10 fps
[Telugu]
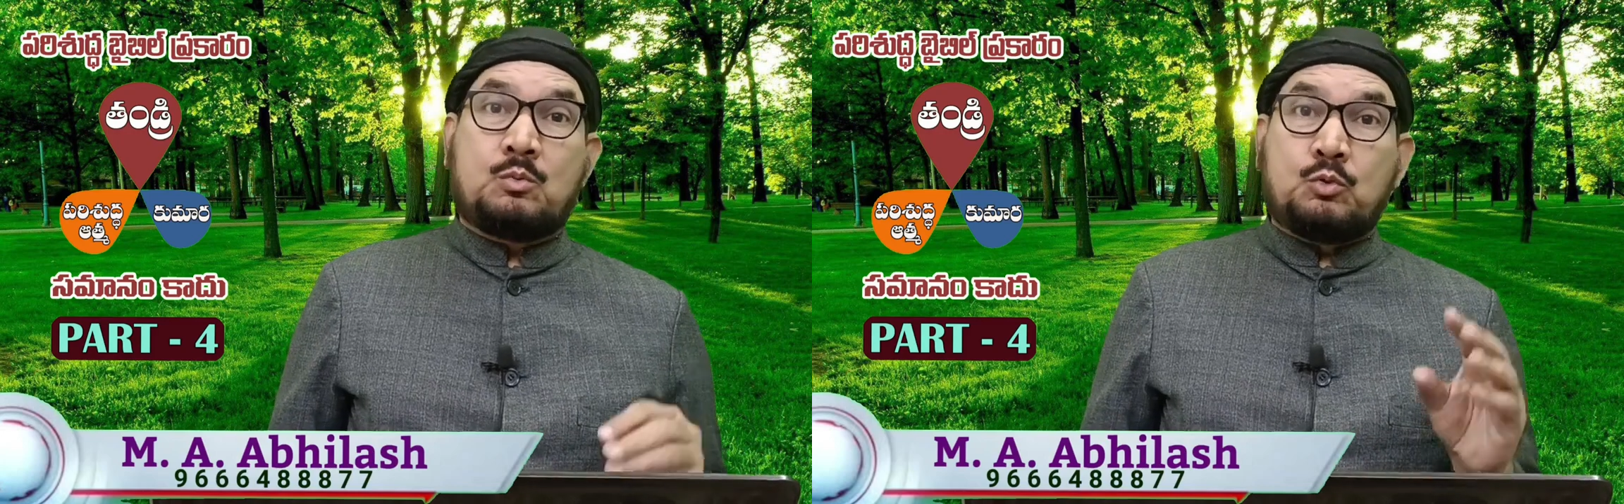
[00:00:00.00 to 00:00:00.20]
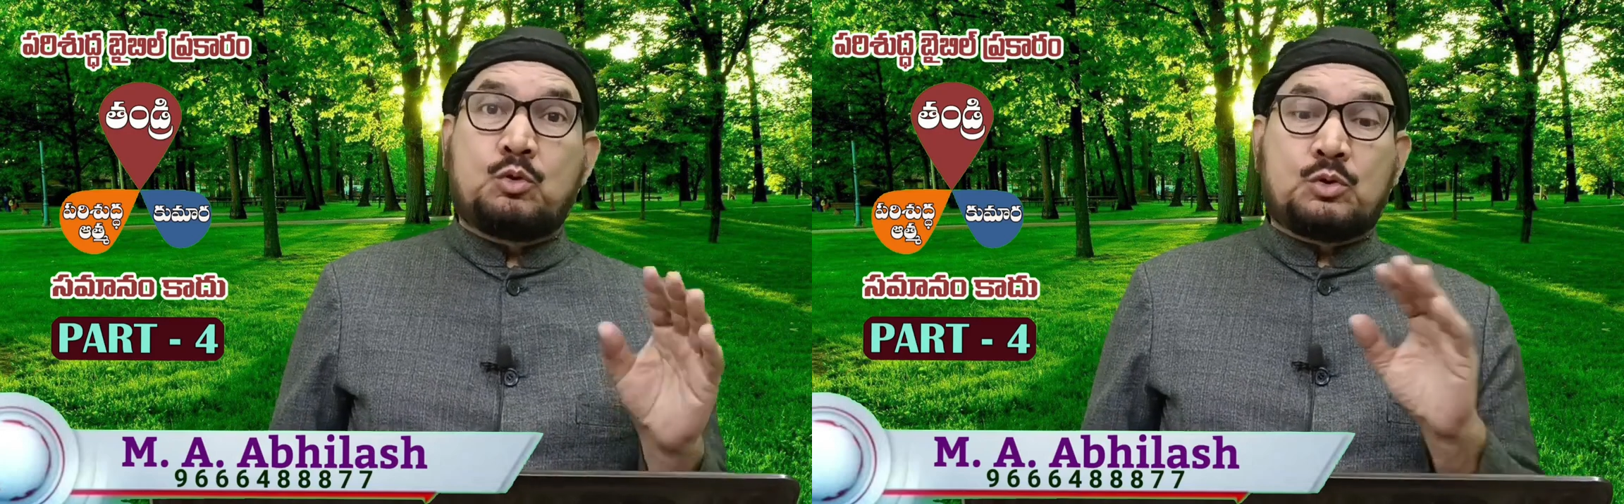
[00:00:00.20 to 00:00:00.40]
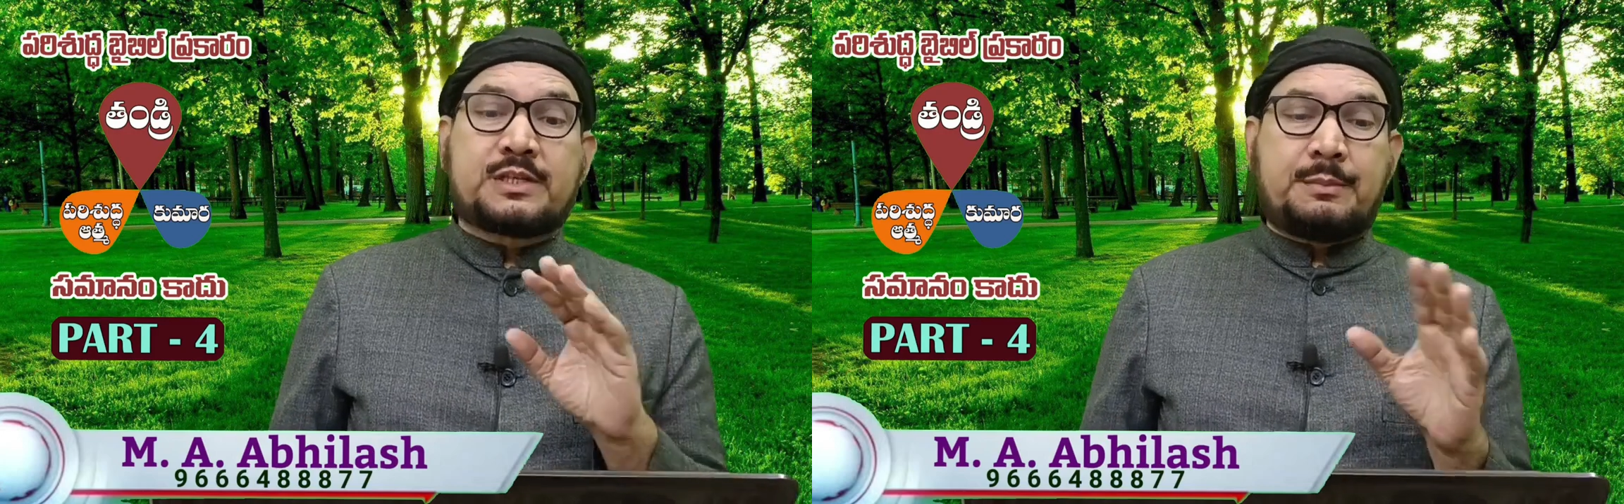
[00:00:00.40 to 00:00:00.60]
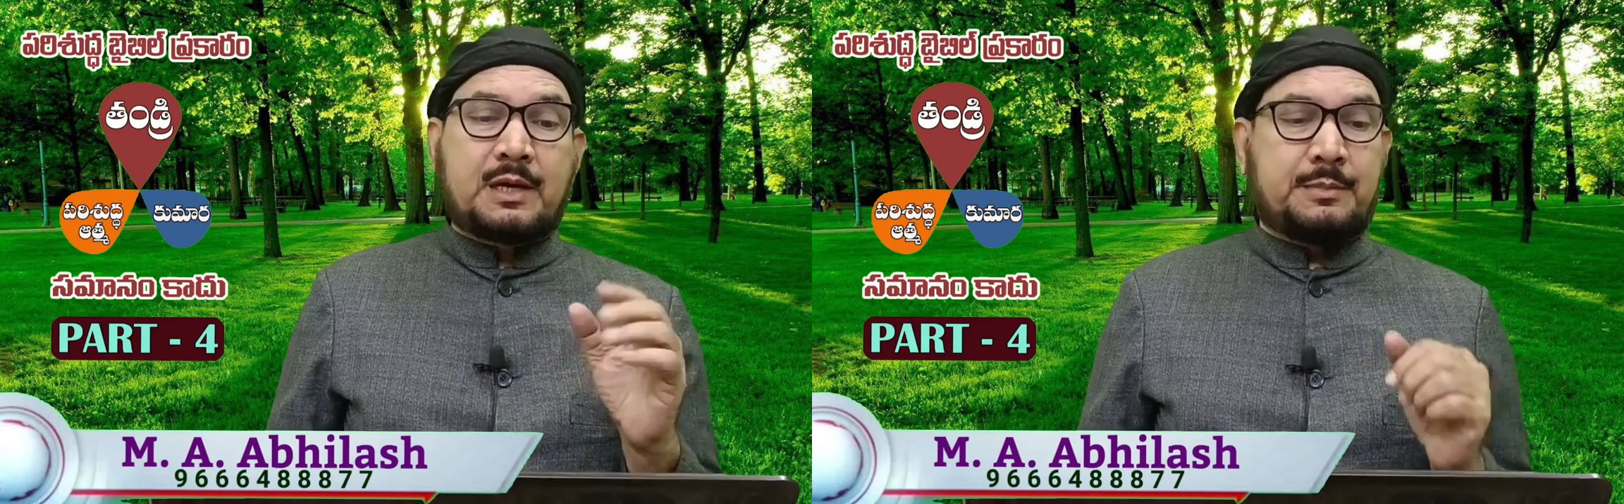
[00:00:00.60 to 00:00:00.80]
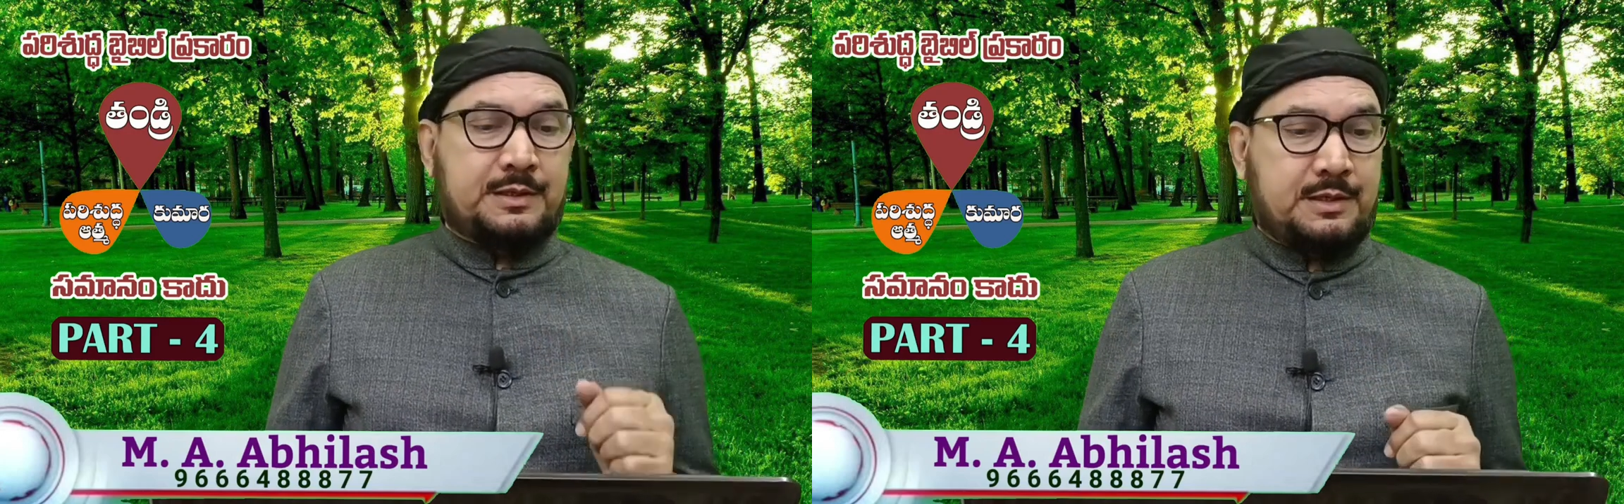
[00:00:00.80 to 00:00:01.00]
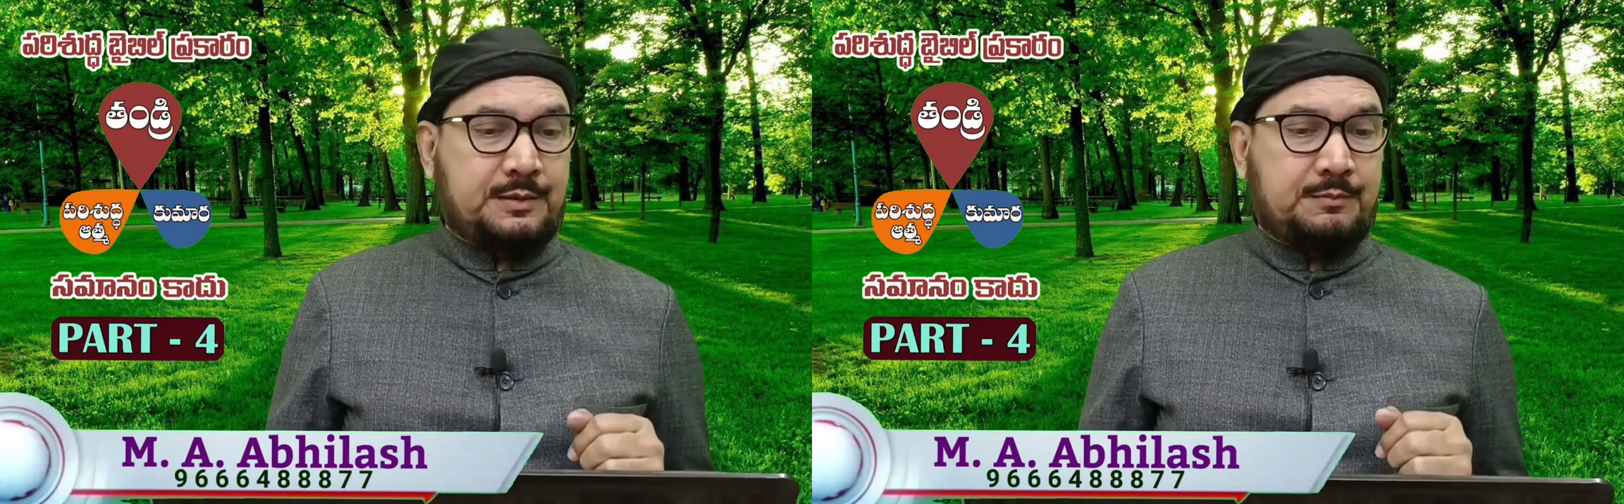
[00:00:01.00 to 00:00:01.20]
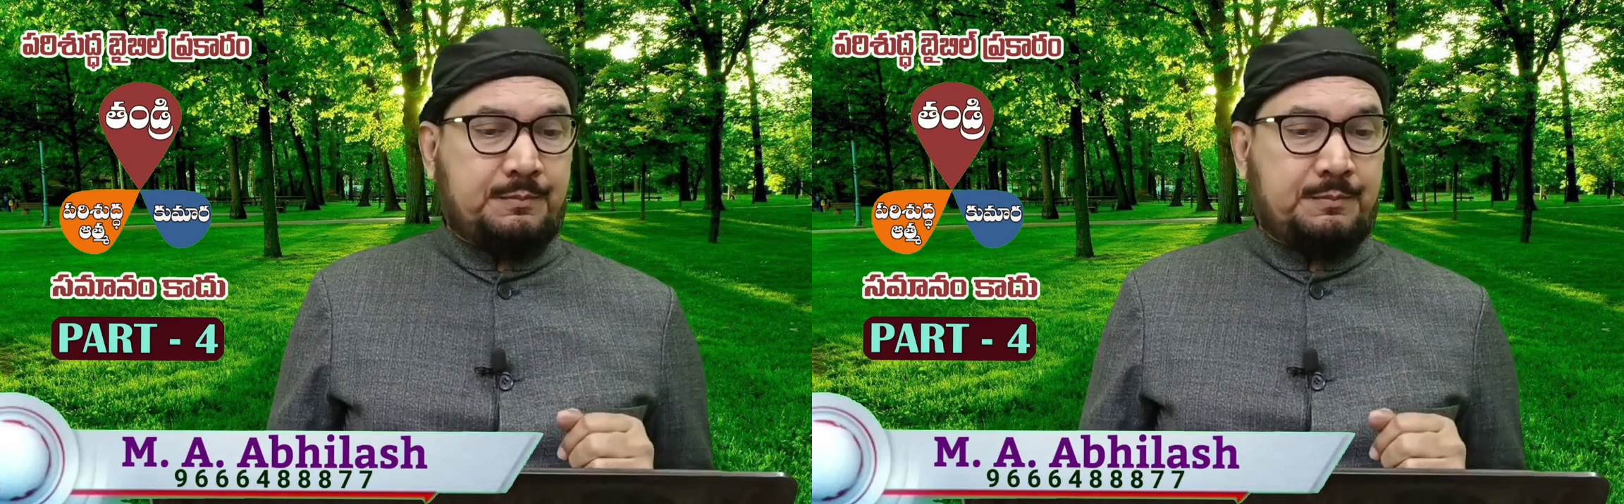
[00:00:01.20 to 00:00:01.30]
ముగ్గురు సమానమైతే